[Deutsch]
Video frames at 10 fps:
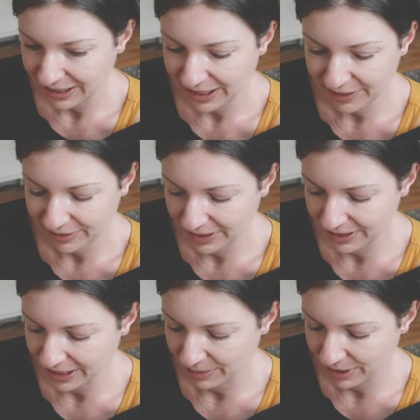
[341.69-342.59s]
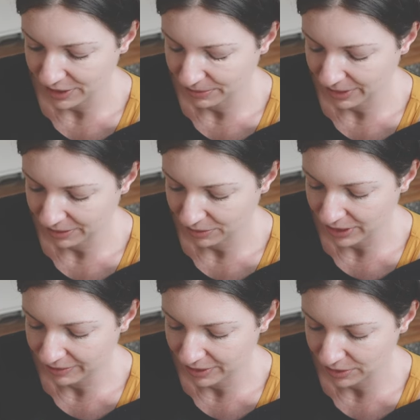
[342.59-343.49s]
Ich finde es ja immer, also mir
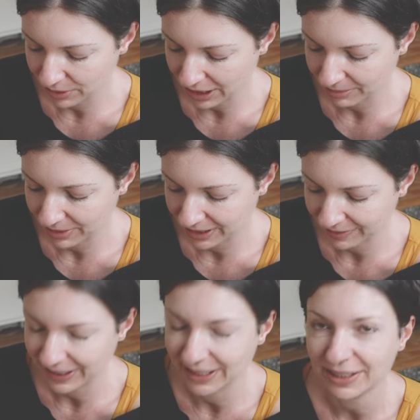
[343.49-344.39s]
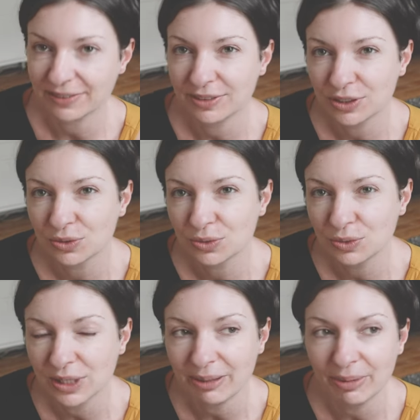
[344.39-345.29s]
hilft es unheimlich, wenn ich viel zu
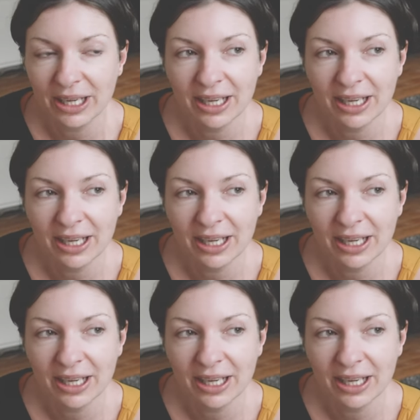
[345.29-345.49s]
tun habe